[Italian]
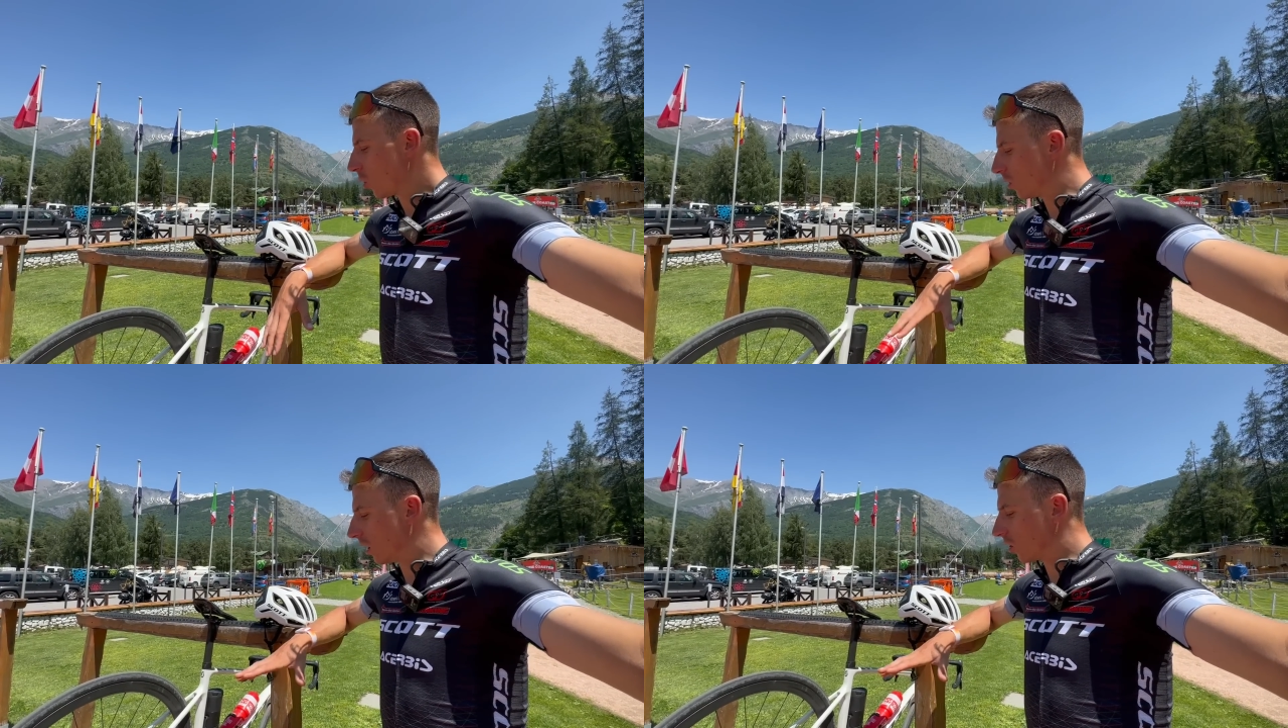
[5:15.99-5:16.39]

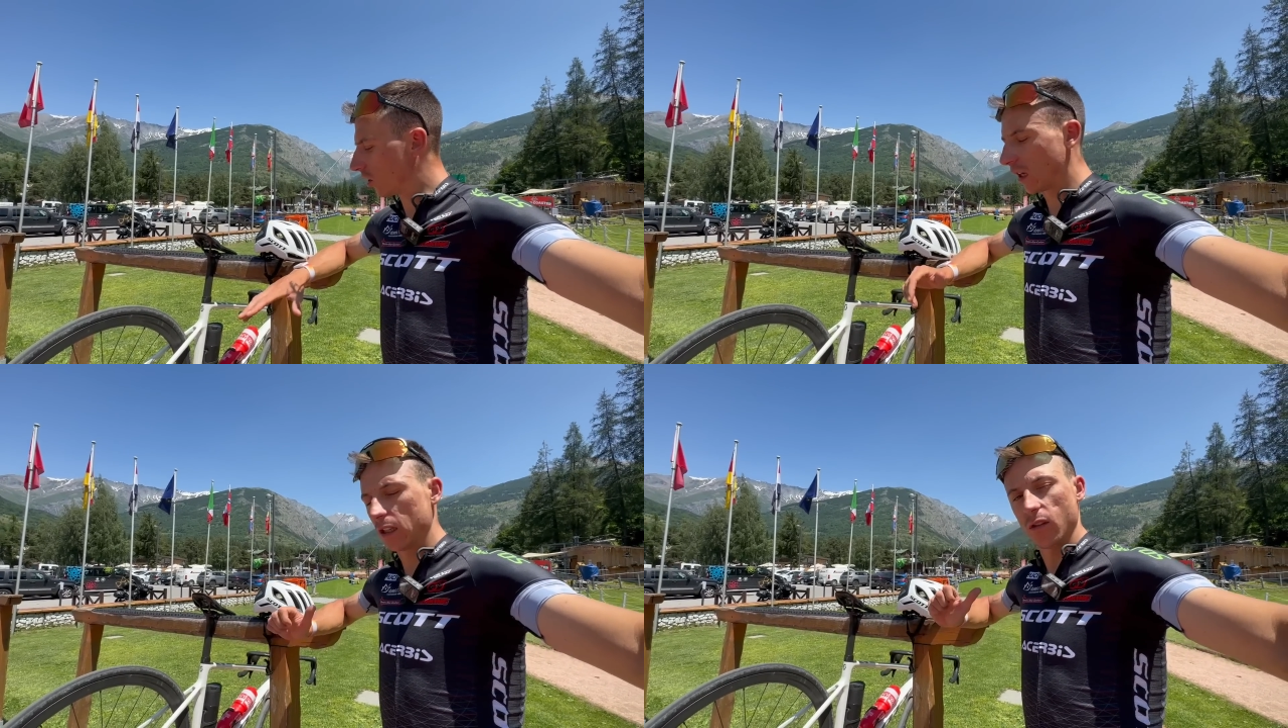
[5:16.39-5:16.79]
quindi
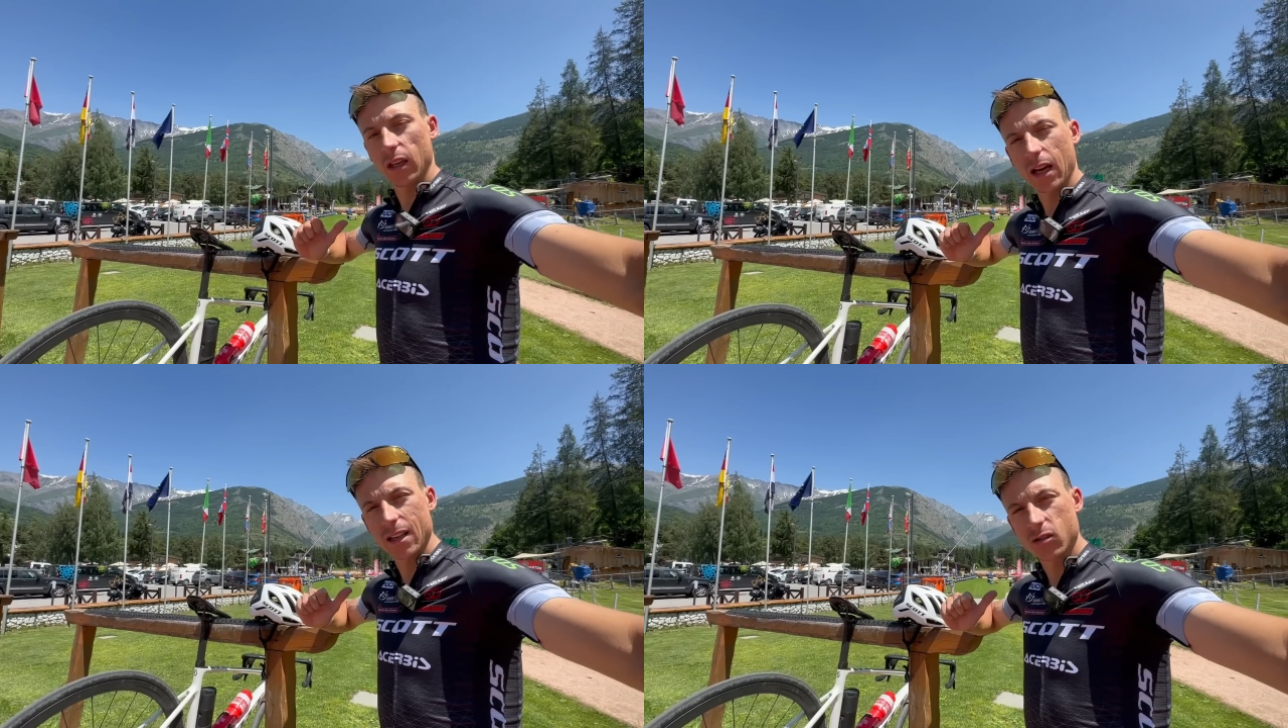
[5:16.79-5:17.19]
ricordatevi
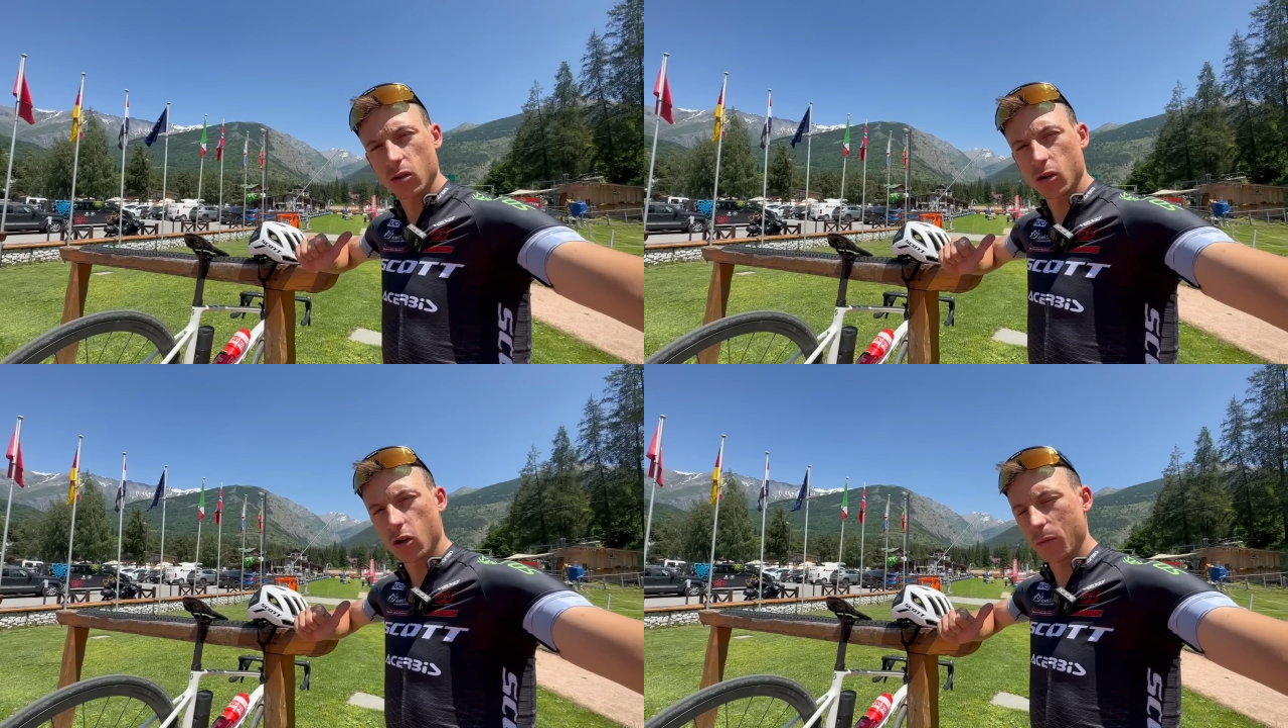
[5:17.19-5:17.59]

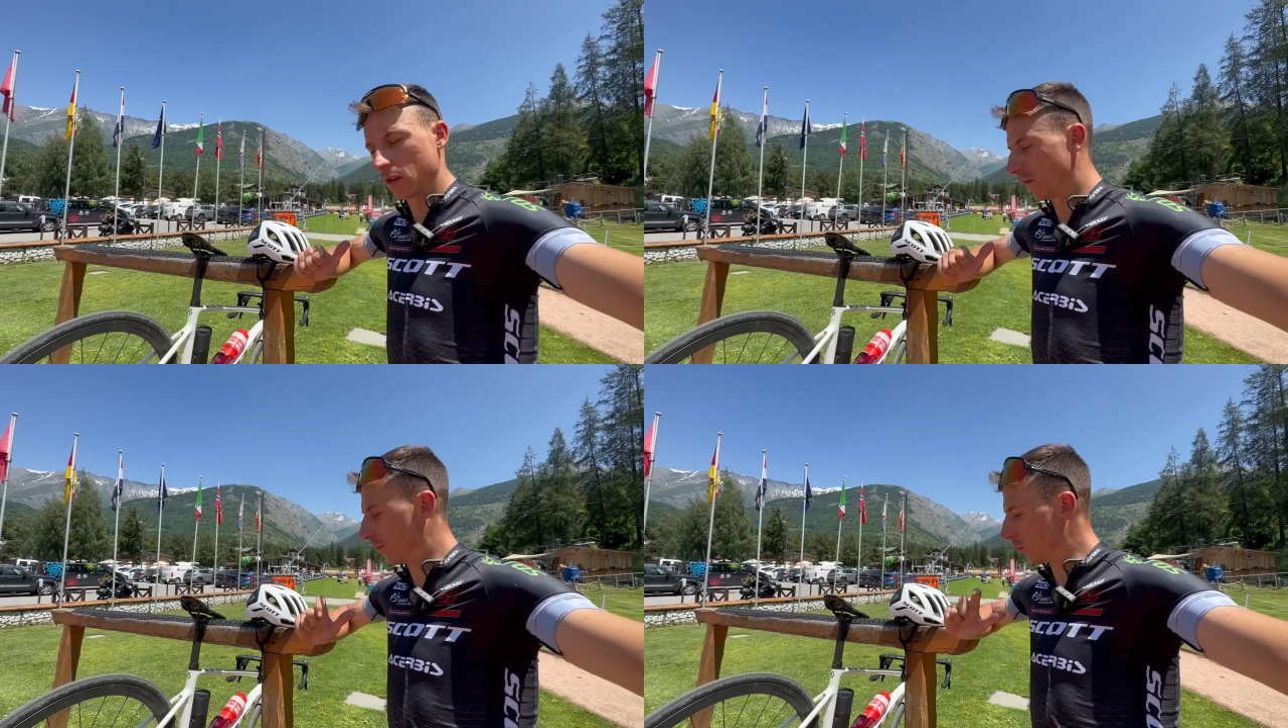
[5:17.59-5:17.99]
casco come
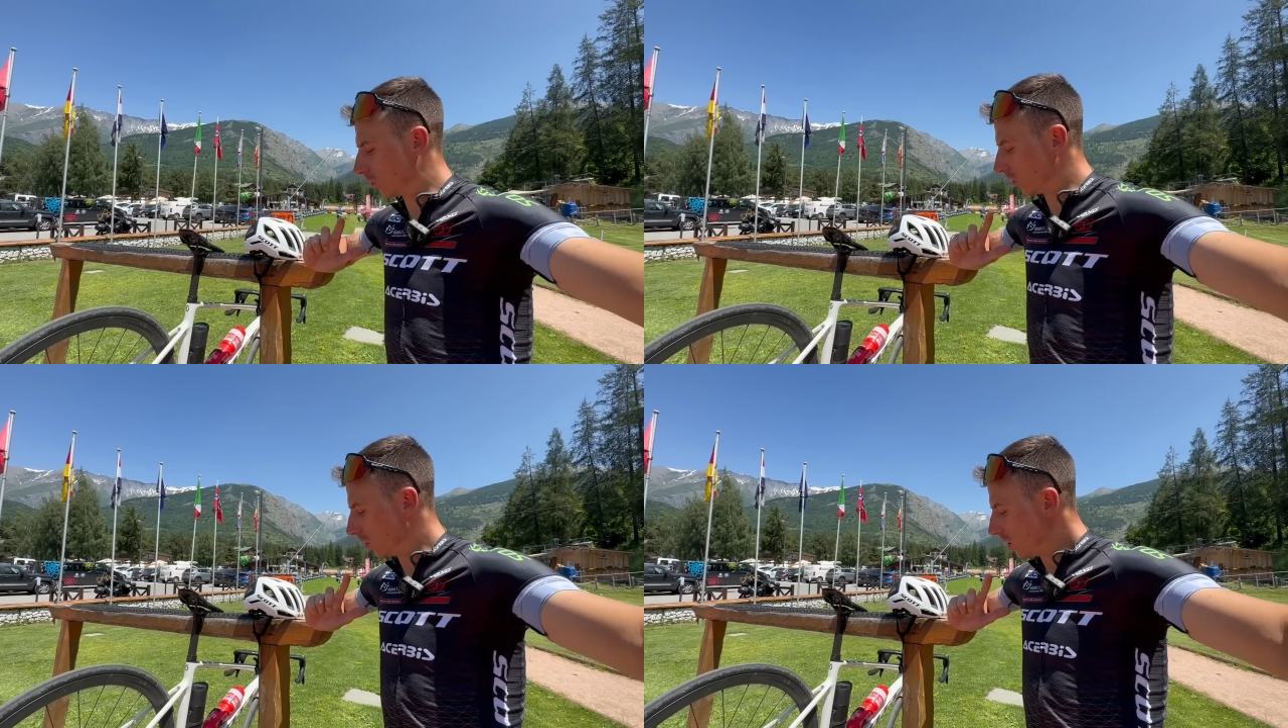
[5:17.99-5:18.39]

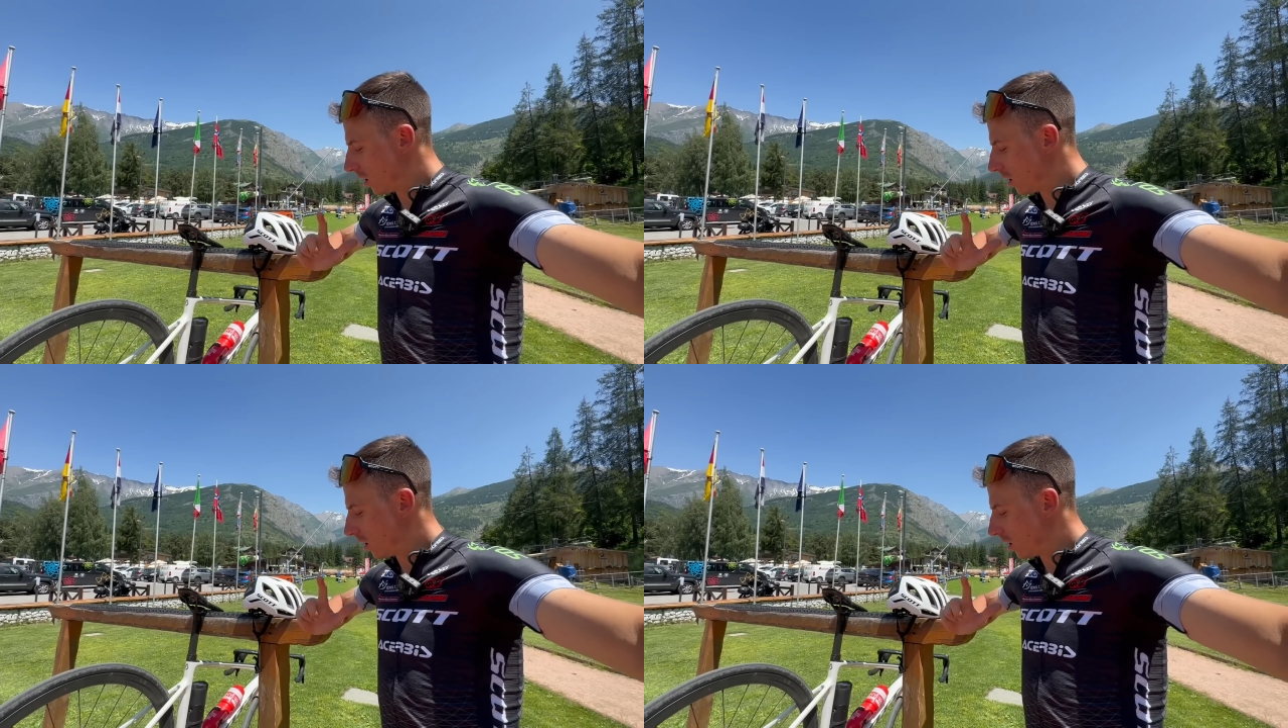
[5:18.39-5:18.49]
antifurto,